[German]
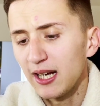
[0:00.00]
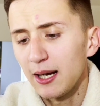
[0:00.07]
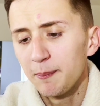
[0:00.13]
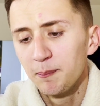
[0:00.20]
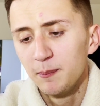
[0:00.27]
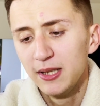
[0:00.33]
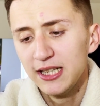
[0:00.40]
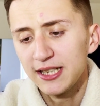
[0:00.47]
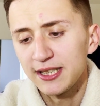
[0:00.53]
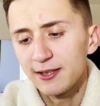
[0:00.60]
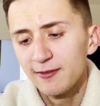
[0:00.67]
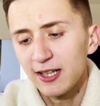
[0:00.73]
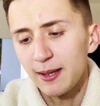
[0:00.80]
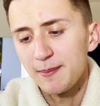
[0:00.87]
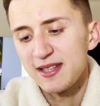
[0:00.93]
haben Milch,
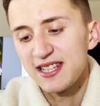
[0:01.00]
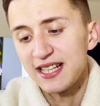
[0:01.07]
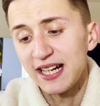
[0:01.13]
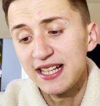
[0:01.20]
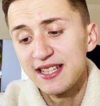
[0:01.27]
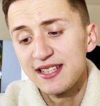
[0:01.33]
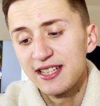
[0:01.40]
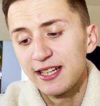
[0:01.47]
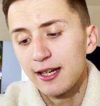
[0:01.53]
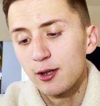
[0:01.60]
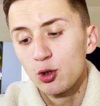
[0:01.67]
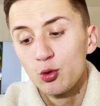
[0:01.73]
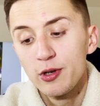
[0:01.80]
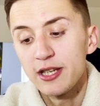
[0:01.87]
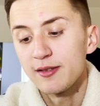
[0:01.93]
wir haben salzige
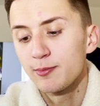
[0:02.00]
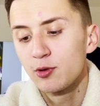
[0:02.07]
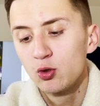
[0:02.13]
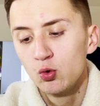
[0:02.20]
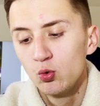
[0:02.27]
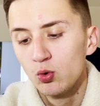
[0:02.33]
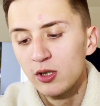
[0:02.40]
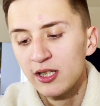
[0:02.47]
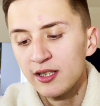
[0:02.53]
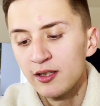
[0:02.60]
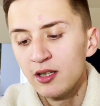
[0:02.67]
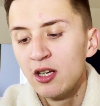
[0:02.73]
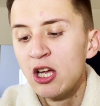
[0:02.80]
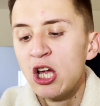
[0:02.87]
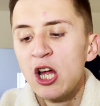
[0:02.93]

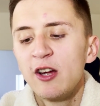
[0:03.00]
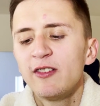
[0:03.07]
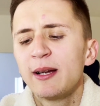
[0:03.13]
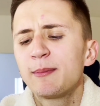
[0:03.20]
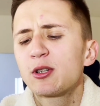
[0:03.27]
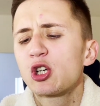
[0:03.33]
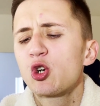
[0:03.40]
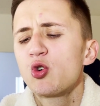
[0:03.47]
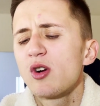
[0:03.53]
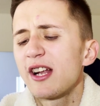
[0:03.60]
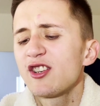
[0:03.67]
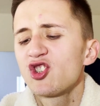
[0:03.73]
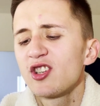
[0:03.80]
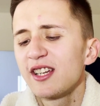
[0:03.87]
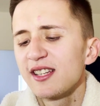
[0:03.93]
Crisp-Kugeln, wir haben
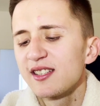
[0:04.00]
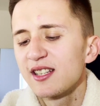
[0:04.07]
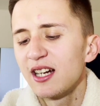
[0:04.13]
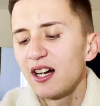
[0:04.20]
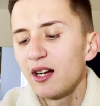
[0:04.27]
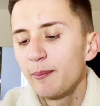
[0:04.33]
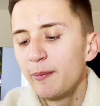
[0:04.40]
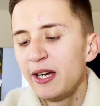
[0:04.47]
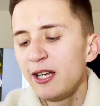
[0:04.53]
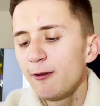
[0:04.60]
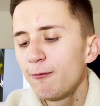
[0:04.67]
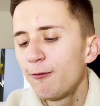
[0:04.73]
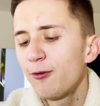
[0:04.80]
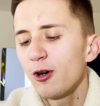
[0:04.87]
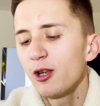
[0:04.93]
crunchiges Karamell
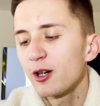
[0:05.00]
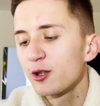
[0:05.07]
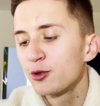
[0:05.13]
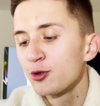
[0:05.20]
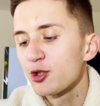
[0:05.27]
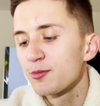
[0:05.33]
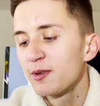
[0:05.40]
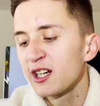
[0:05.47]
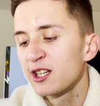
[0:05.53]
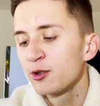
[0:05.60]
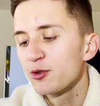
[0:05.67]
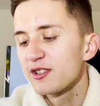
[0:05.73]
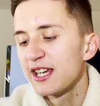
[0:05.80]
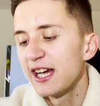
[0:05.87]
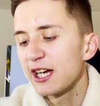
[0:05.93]
voller
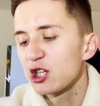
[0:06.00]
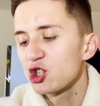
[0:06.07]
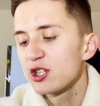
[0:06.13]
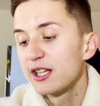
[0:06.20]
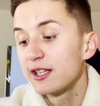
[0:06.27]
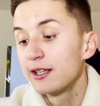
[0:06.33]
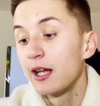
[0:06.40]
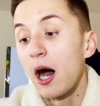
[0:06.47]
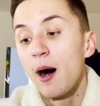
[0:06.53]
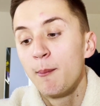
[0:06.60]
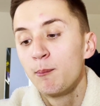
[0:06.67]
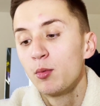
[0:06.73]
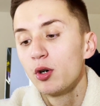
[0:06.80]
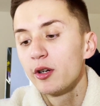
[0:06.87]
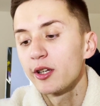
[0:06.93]
Knuspergenuss hergestellt in
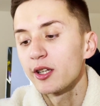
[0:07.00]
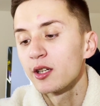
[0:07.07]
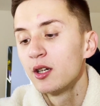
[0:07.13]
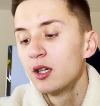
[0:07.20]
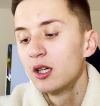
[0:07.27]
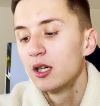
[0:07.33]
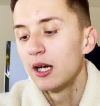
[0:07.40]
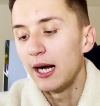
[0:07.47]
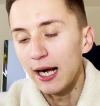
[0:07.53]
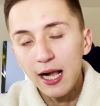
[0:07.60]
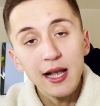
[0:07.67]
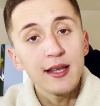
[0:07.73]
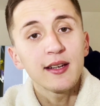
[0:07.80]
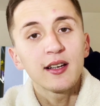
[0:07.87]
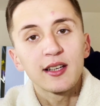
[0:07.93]
Hamburg.
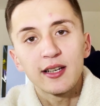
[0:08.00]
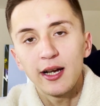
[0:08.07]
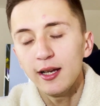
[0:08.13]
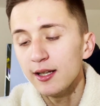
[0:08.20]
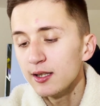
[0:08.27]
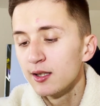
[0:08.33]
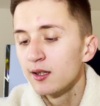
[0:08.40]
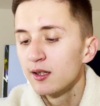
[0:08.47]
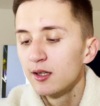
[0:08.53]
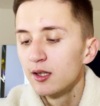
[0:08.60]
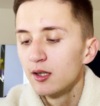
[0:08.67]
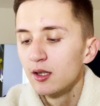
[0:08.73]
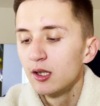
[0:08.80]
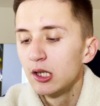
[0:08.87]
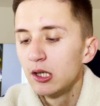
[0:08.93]
Alter, geil.
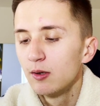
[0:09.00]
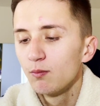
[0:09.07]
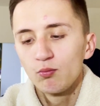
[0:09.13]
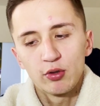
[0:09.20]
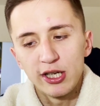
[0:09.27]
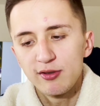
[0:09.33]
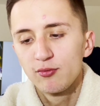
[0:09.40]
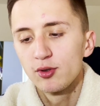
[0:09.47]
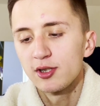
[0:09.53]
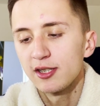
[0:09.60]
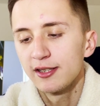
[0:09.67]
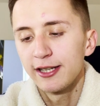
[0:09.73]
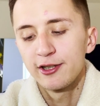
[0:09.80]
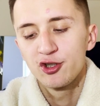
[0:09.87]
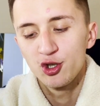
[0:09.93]
Das wusste ich
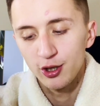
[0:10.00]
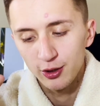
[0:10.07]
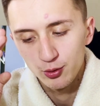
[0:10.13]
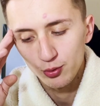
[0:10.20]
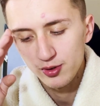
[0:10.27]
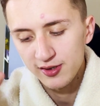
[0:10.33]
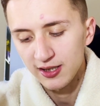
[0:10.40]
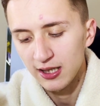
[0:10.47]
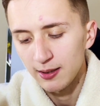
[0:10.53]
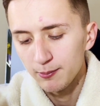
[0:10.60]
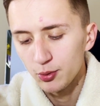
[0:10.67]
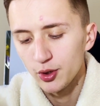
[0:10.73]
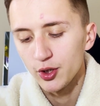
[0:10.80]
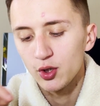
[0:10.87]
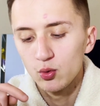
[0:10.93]
nicht. Schön, Grüß nach
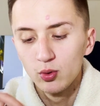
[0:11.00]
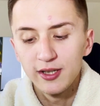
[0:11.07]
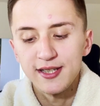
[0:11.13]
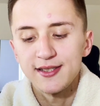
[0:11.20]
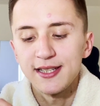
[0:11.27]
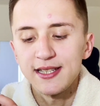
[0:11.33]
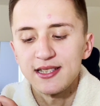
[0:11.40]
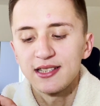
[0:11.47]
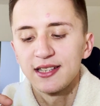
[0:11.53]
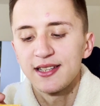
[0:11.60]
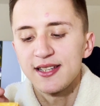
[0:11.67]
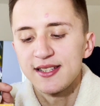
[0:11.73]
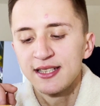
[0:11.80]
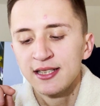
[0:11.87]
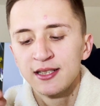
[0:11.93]
Hamburg. Cool, dass Nestle
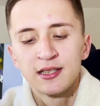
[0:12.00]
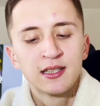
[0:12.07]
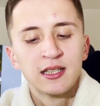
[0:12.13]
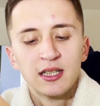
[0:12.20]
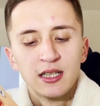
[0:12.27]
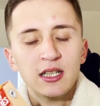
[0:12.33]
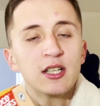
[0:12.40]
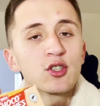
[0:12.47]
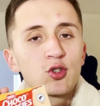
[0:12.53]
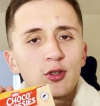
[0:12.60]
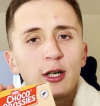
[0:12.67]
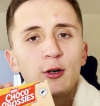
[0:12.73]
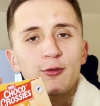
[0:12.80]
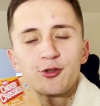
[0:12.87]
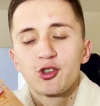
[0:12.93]
das hier so
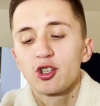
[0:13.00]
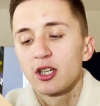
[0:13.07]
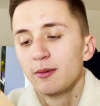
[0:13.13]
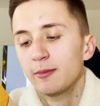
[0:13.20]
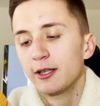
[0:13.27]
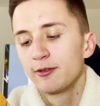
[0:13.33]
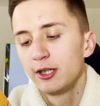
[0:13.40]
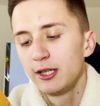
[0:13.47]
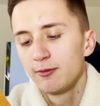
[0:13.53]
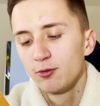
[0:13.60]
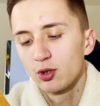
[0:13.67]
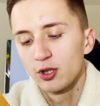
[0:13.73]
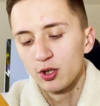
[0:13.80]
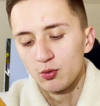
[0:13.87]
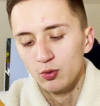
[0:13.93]
draufgeschrieben hat. Nee,
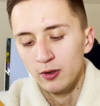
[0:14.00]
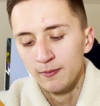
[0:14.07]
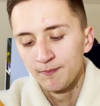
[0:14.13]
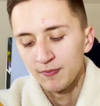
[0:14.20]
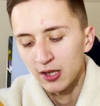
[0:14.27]
wirklich cool.